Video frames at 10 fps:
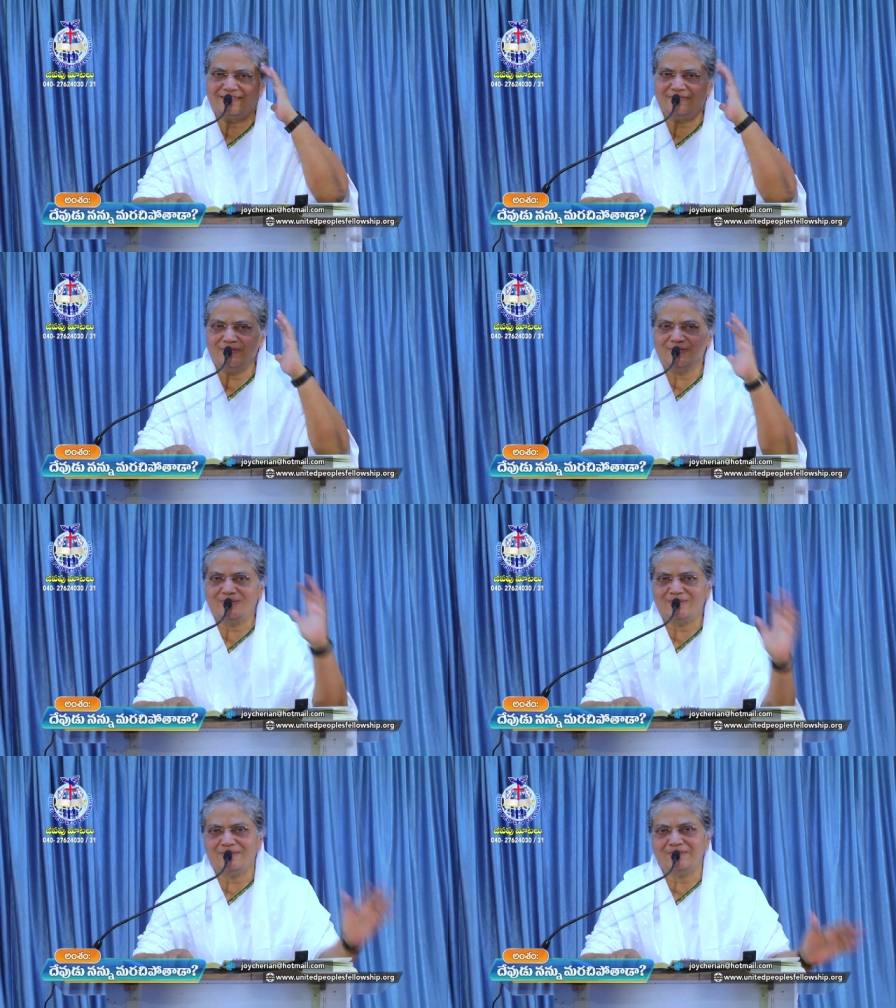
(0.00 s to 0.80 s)
దేవుని
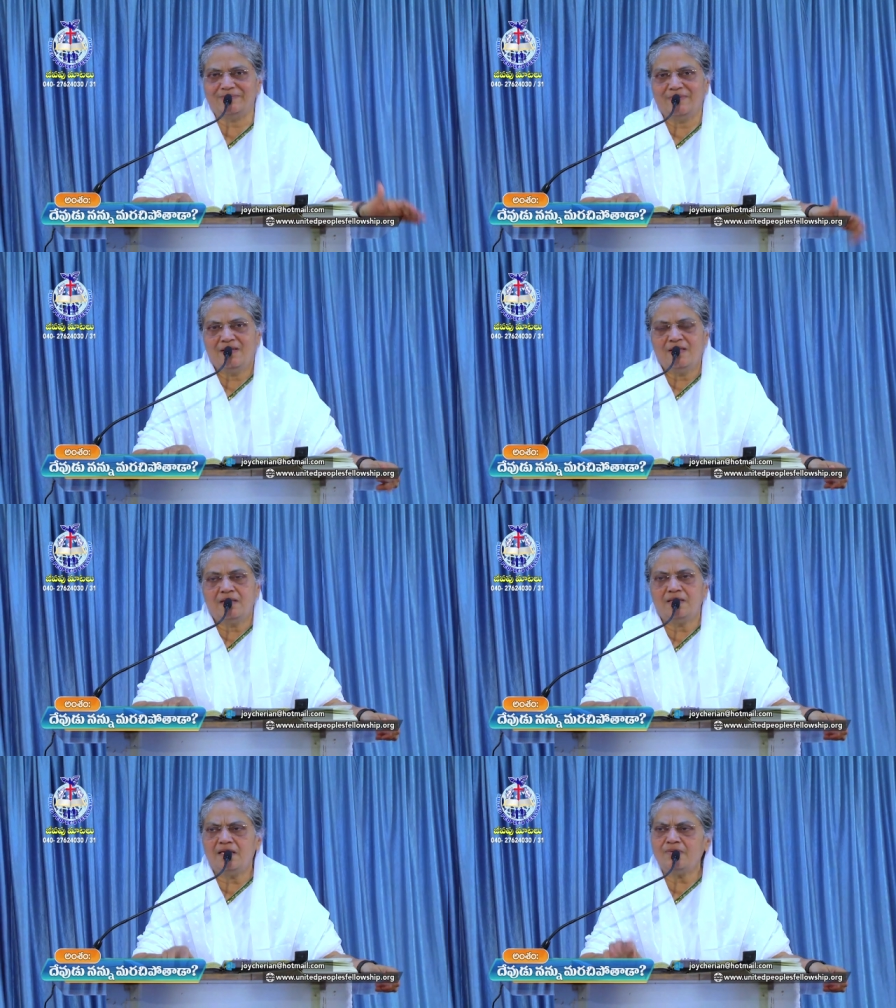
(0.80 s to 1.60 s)
స్తోత్రం
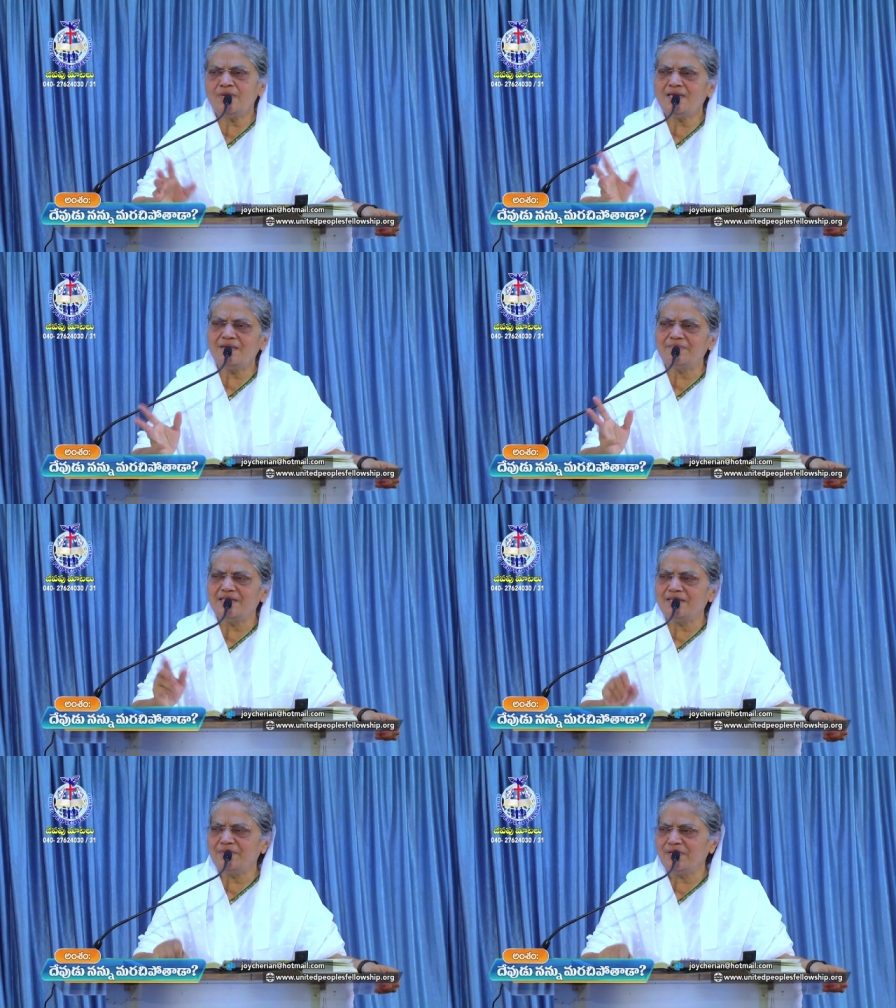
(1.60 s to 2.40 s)
దేవునికి
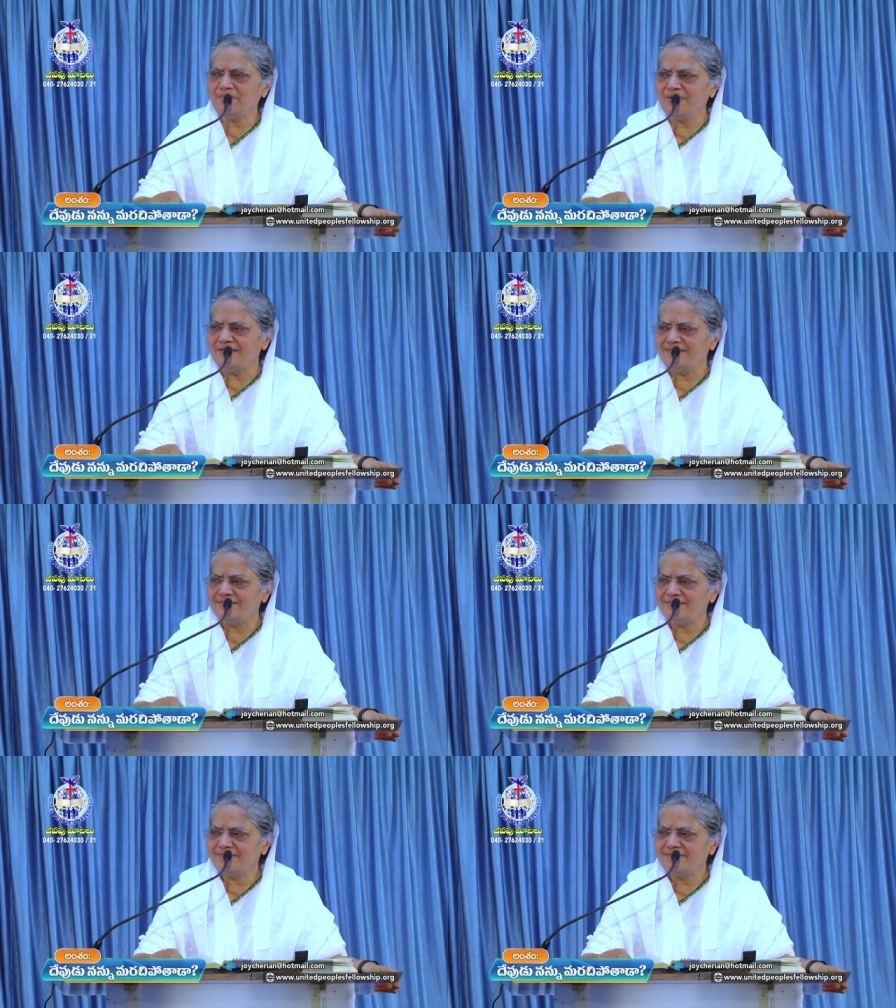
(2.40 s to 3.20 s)
మతి మార్పు లేదు